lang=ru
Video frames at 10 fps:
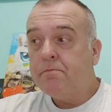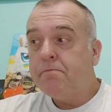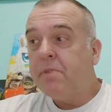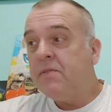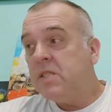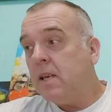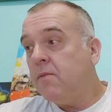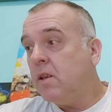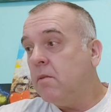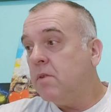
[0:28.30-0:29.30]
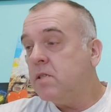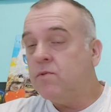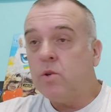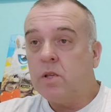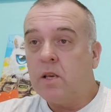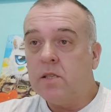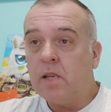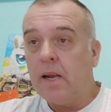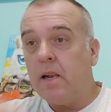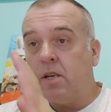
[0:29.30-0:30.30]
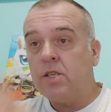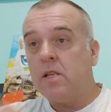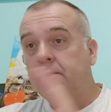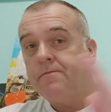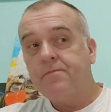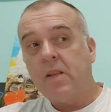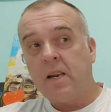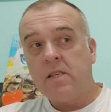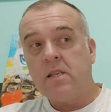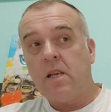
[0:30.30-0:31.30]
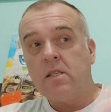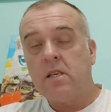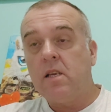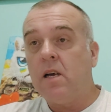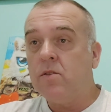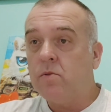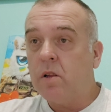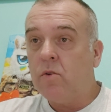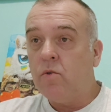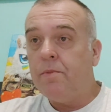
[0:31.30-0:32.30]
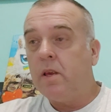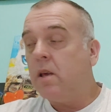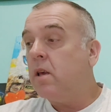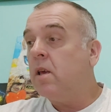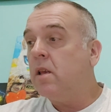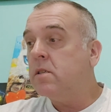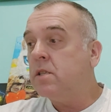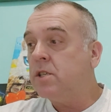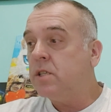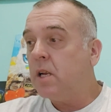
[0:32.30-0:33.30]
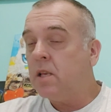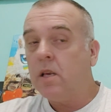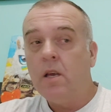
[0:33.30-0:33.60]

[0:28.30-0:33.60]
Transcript: по всей видимости, все-таки Израиль решил разрезать газу на кубики и зачищать